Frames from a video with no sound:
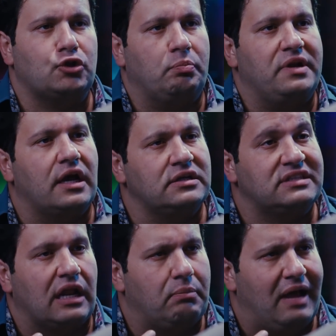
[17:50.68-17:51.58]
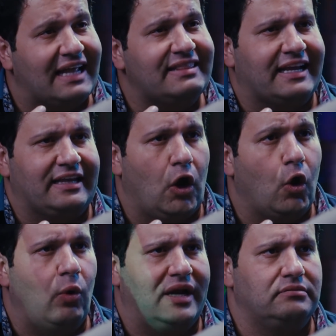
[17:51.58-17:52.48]
اطلب منك طلب قد كده
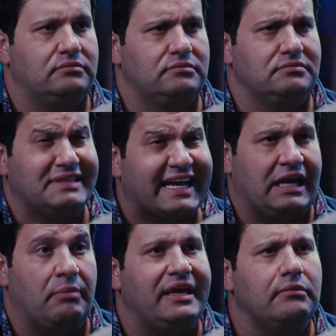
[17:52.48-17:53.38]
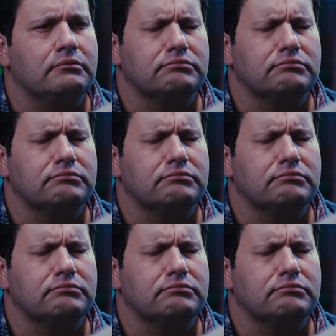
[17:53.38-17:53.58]
هو تخلى بيه